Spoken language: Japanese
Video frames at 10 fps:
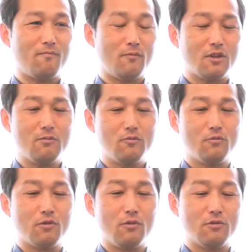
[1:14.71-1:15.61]
まあ、多分
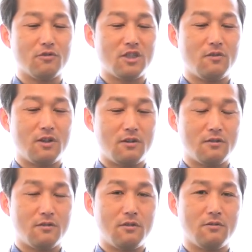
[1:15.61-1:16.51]
向こうとして
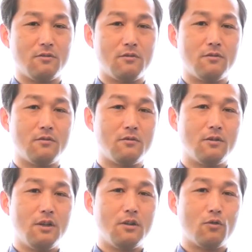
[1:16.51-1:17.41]
はあの